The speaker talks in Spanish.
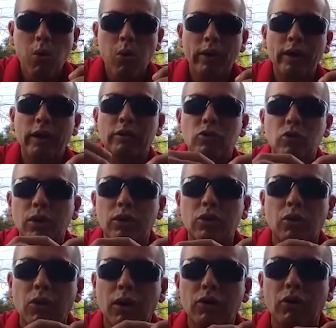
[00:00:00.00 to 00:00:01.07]
y lo
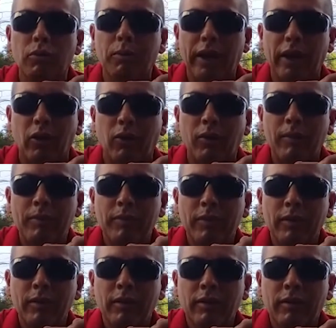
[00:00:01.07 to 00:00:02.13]
suelto cuando pego.
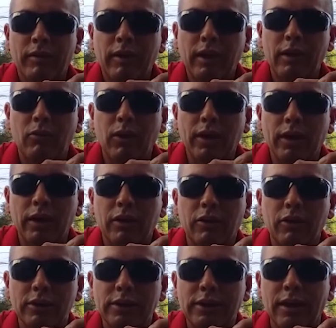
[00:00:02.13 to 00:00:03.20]
si Cualquier
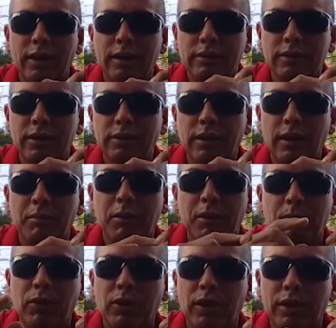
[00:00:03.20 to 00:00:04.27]
cosa, ya saben, me
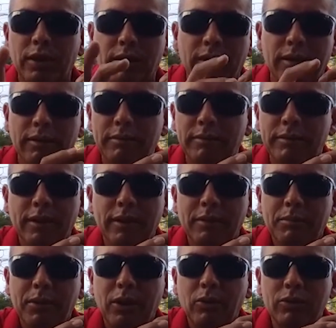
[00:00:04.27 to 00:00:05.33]
pueden
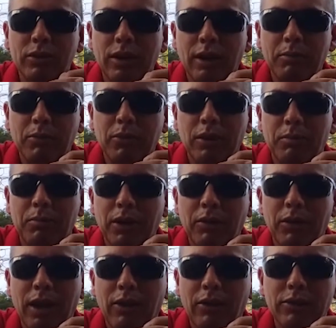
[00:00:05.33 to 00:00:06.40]
preguntar por el
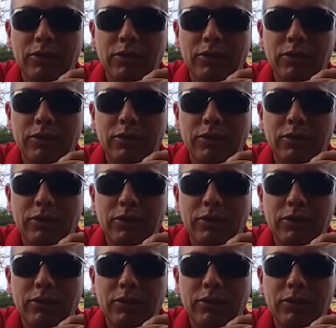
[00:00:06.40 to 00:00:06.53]
privado.